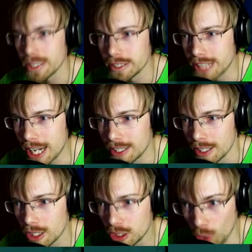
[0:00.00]
Итак,
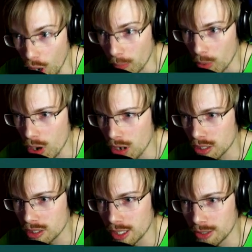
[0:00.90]
гном!
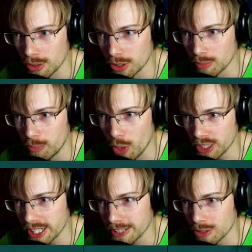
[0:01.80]
Ох, какой он
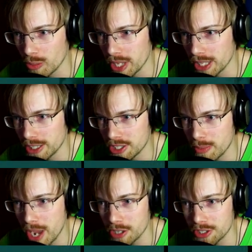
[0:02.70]
бодрый, но у меня для
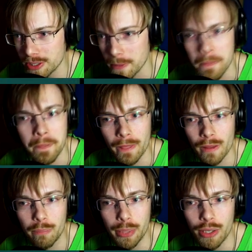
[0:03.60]
тебя есть
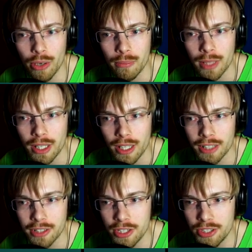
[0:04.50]
прием.
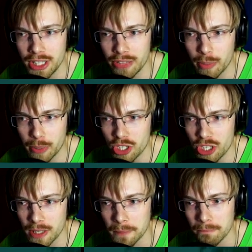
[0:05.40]
Это резиновые
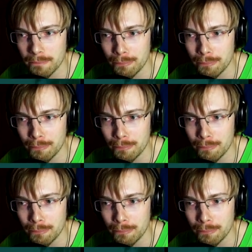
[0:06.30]
прыжки.